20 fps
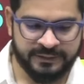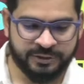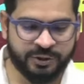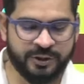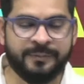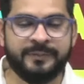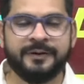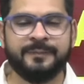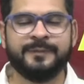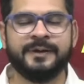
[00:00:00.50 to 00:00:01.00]

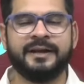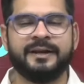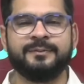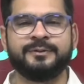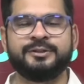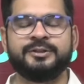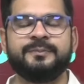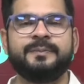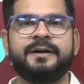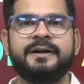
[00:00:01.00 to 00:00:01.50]
सो मेरे प्यारे
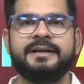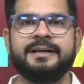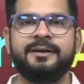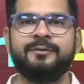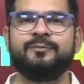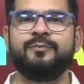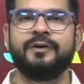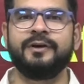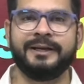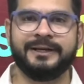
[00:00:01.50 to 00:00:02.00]
बच्चों पार्टी
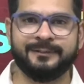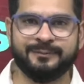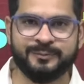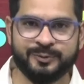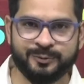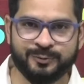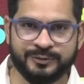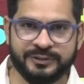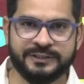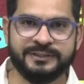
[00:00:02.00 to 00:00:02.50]
वेलकम
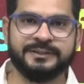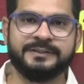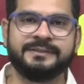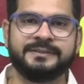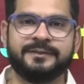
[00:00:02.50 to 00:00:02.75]
टू सचिन